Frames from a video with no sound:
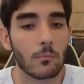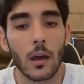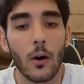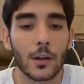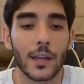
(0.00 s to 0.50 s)

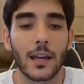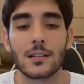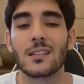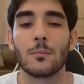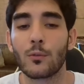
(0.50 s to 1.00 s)
اوكي
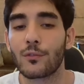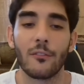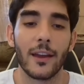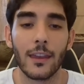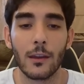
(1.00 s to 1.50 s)
كاسل موف
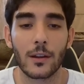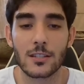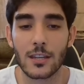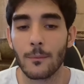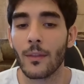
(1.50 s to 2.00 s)
طبيعيه وكل
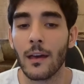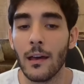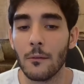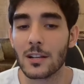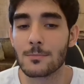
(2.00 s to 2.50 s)
شيء
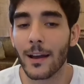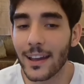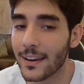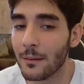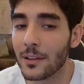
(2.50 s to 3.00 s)
بس ما
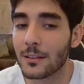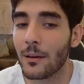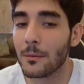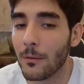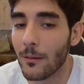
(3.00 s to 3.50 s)
خربت
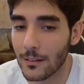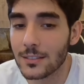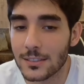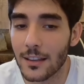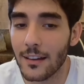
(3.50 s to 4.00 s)
ماي
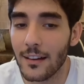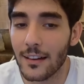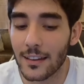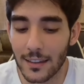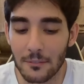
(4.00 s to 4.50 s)
بونز
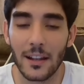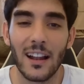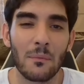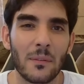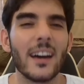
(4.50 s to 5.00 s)
كرمال
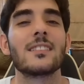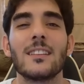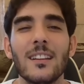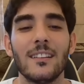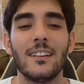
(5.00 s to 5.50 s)
العب
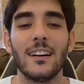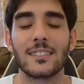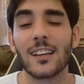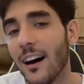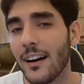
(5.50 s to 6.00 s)
كاسل
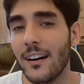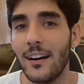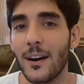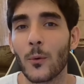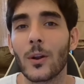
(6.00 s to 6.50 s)
صح
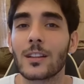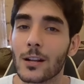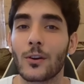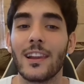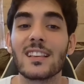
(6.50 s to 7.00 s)
وقلت
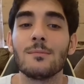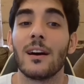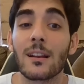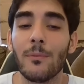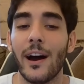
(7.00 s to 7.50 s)
لكم لازم
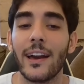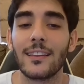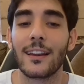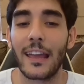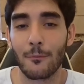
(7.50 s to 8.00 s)
اربح
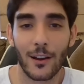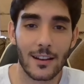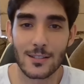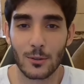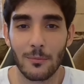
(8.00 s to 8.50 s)
هيدي الجيم
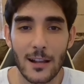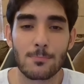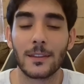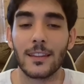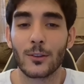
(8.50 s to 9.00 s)
خلص انه ما عادش
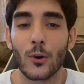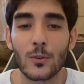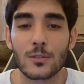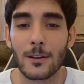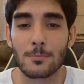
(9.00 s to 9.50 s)
بدي
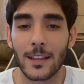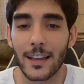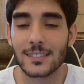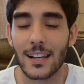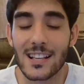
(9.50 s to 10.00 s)
دروز ما عادش بدي
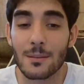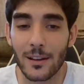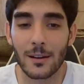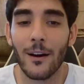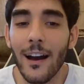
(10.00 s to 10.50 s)
اخسر لازم
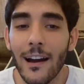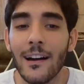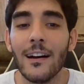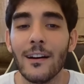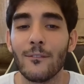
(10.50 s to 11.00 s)
اربح
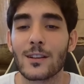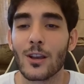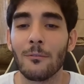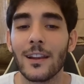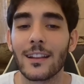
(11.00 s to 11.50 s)
فشو
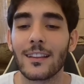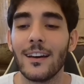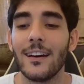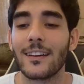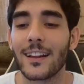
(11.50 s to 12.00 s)
عملت؟
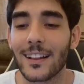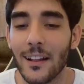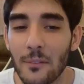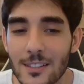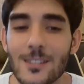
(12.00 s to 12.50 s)
رحت
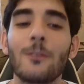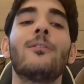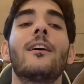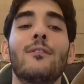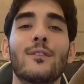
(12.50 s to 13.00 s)
لعبت جي 5